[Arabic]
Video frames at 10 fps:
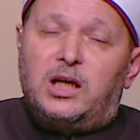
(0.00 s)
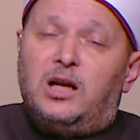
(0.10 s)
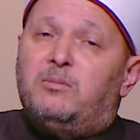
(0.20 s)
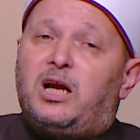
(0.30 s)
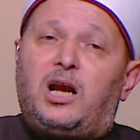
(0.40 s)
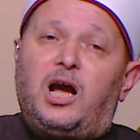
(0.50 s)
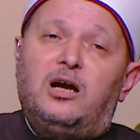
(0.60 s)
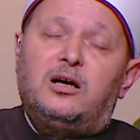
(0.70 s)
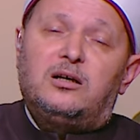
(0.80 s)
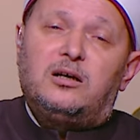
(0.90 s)
إلى مكة
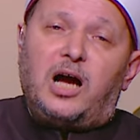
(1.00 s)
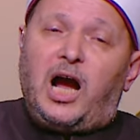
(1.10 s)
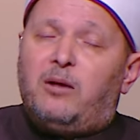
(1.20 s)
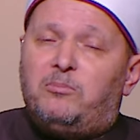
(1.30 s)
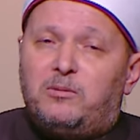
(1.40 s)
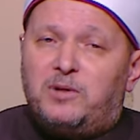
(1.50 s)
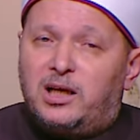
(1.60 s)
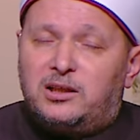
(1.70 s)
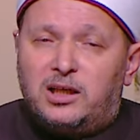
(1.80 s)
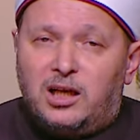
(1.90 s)
أحب
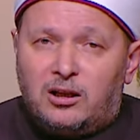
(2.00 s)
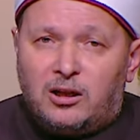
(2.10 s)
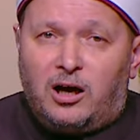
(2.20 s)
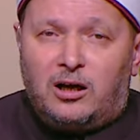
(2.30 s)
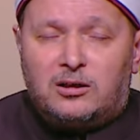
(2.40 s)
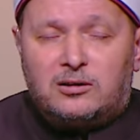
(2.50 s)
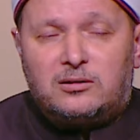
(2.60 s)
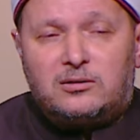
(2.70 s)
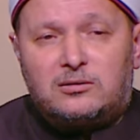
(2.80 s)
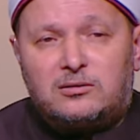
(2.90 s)
البلاد إلى الله
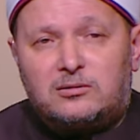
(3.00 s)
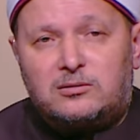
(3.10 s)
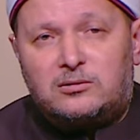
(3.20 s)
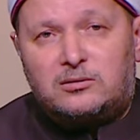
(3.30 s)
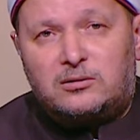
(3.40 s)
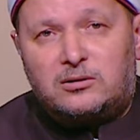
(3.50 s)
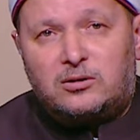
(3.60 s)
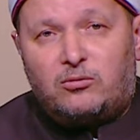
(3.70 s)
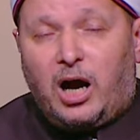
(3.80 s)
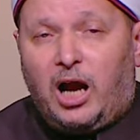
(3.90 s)

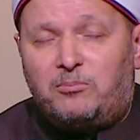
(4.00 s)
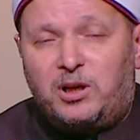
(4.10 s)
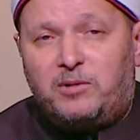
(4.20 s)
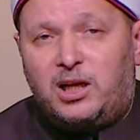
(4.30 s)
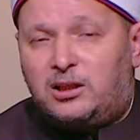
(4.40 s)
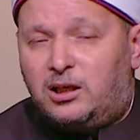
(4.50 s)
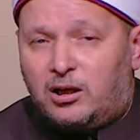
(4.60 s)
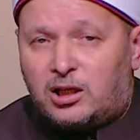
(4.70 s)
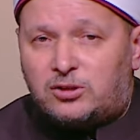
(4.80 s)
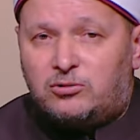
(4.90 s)
وأحب البلاد
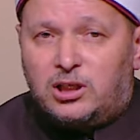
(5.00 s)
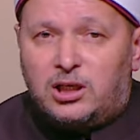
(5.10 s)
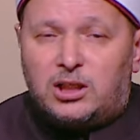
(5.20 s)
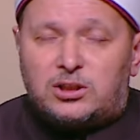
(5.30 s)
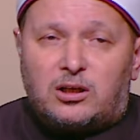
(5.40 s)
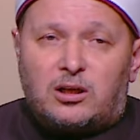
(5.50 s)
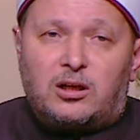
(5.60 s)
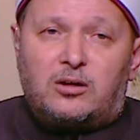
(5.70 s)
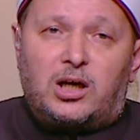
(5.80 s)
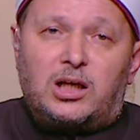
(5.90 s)
إلى رسول الله صلى
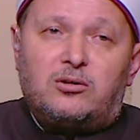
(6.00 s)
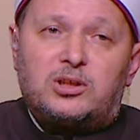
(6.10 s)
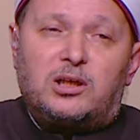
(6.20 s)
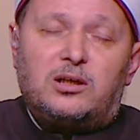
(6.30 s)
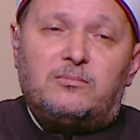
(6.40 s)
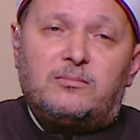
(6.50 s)
الله عليه وسلم